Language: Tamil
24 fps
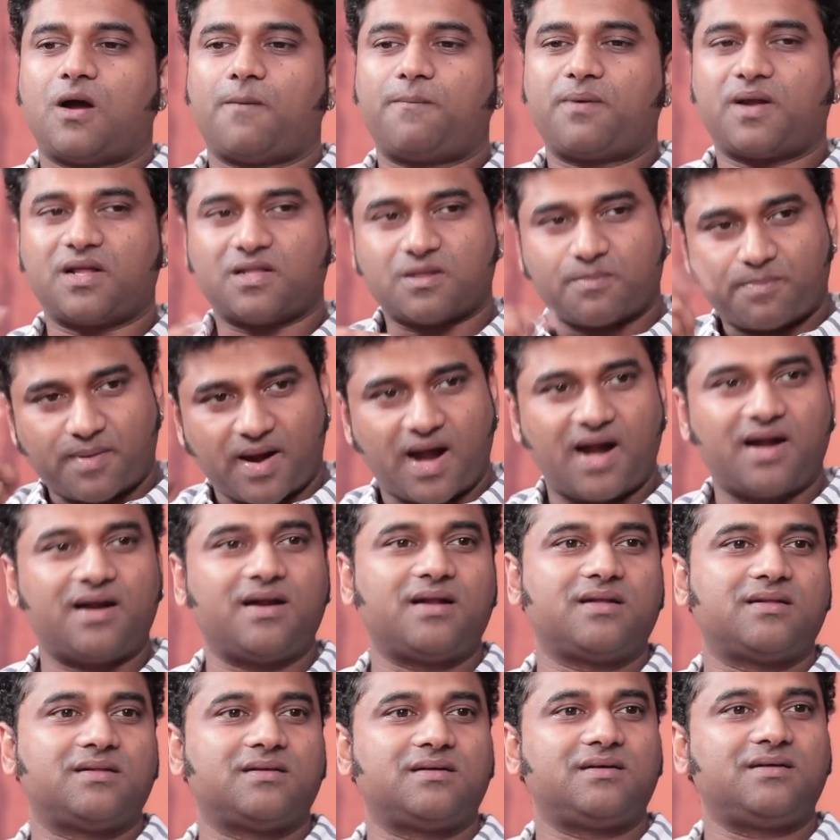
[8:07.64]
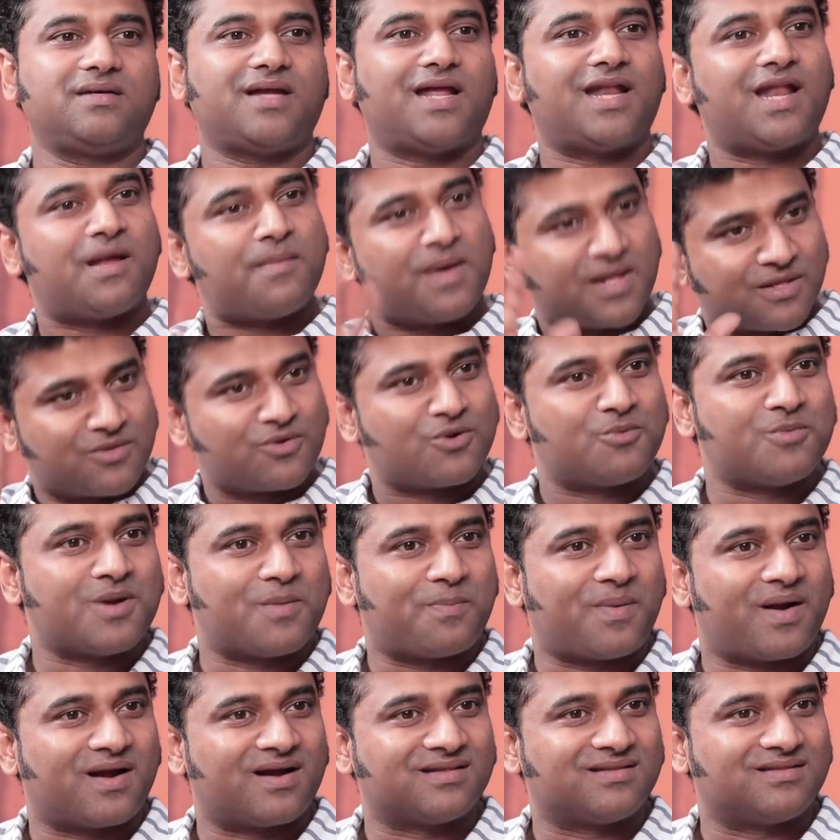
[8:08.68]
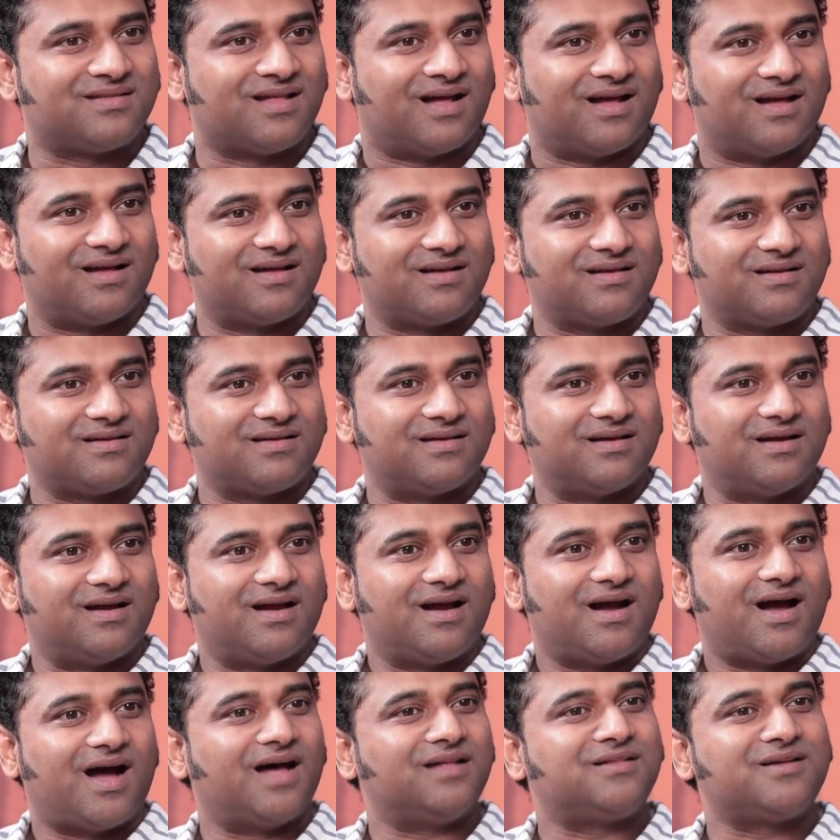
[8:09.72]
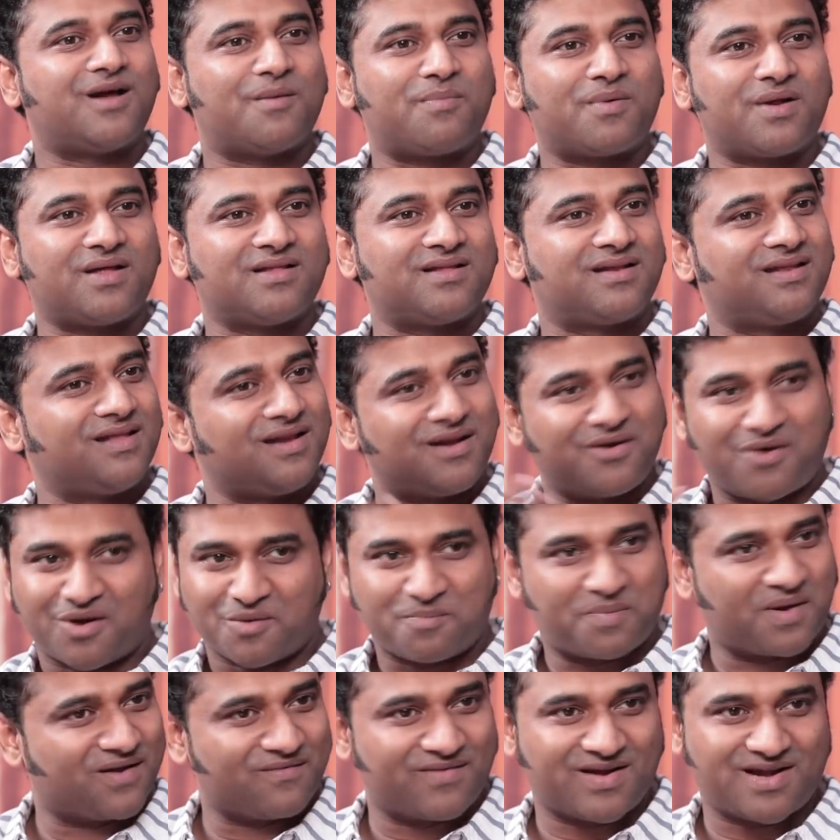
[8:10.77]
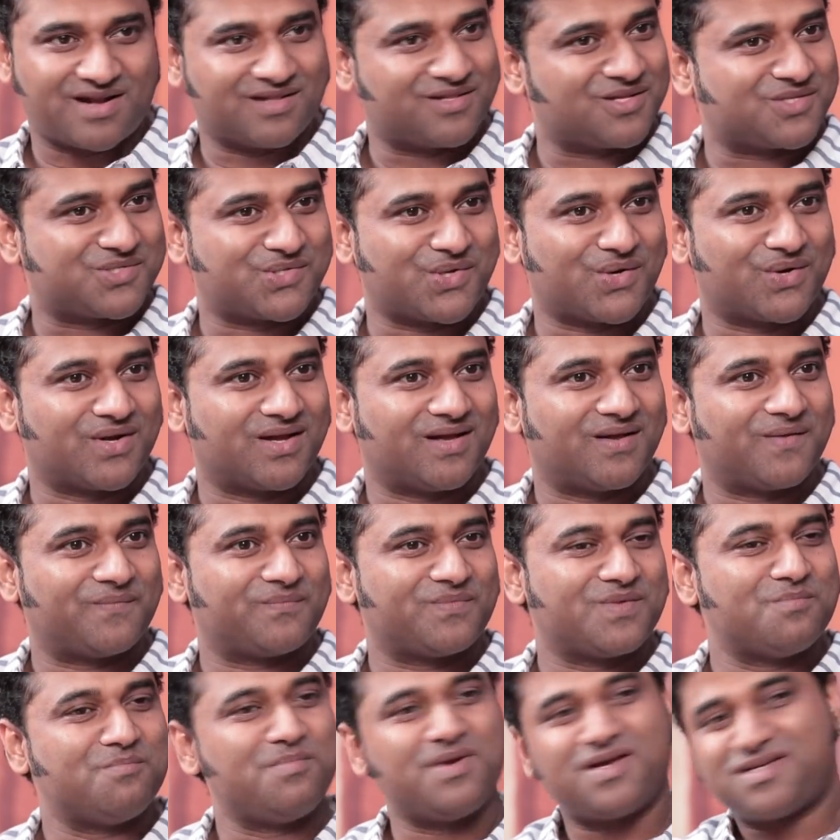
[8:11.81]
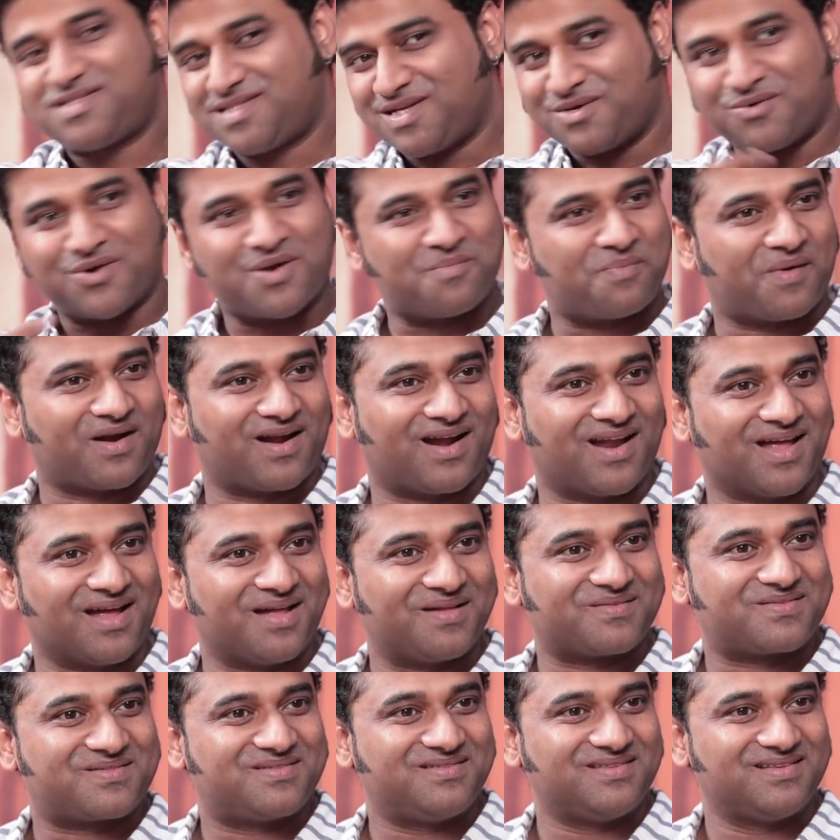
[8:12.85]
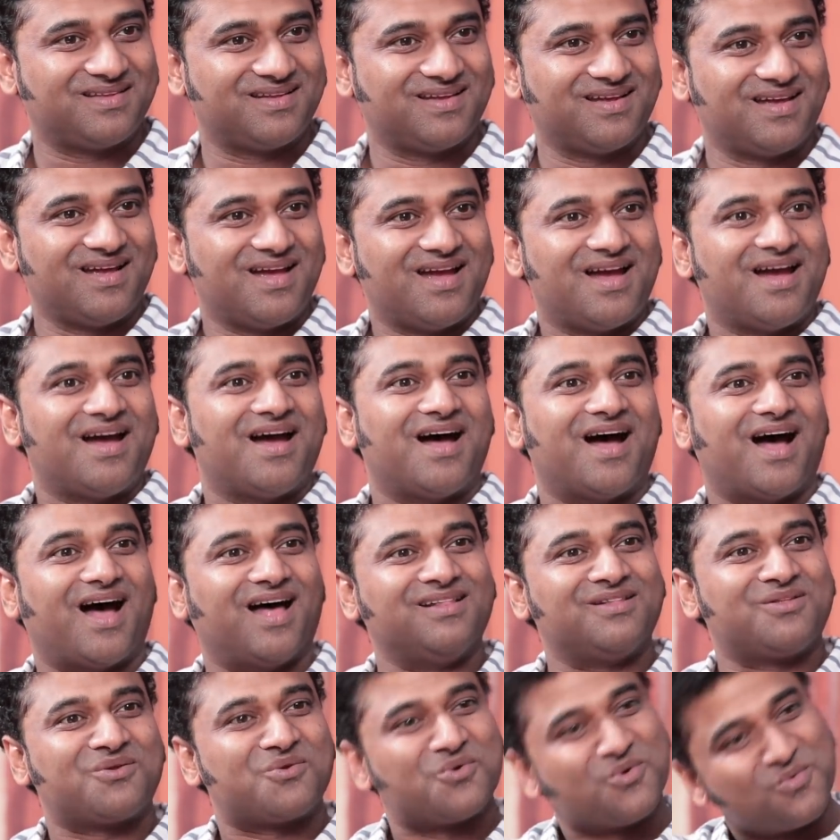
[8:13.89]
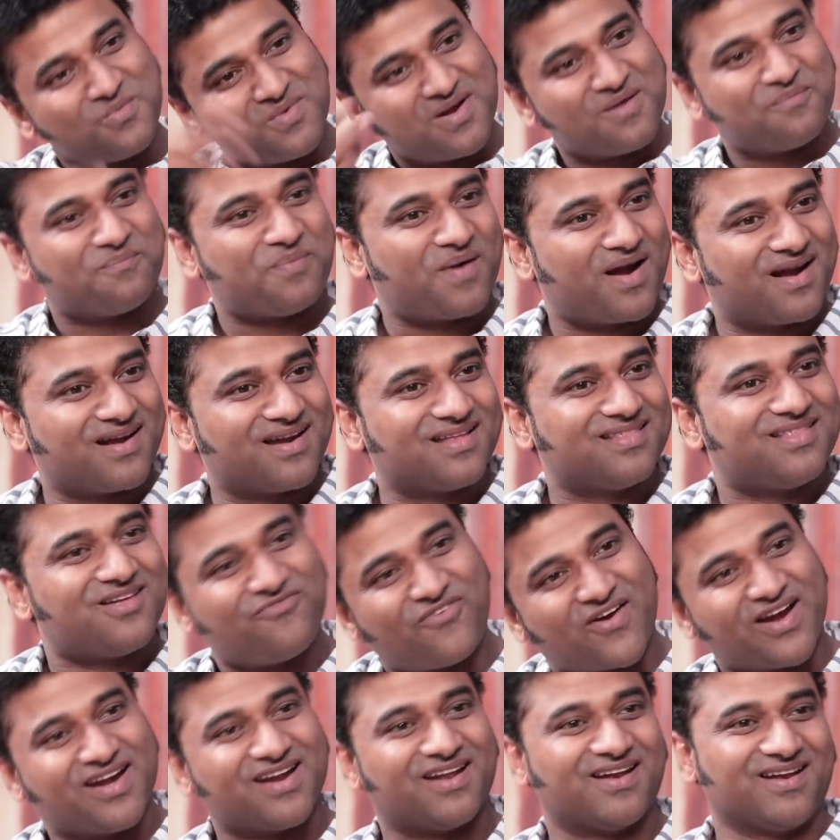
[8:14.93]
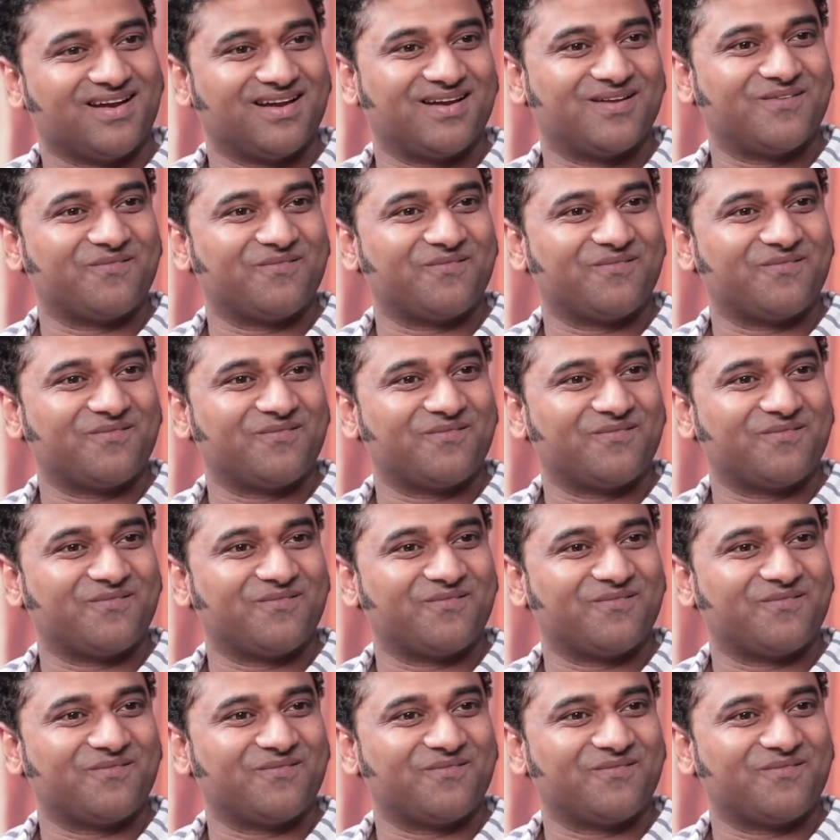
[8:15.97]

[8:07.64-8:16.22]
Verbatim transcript: அப்புறம் அந்த பாடினது எல்லாமே அந்த ரூமில் பாடினது தான் அதுக்கப்புறம் அதை ரீரெக்கார்ட் பண்ணவே இல்லை அந்த சாங்கை மிக்சிங் கூட பண்ணல அந்த ரூமில் பாடினது தான் ஃபைனல்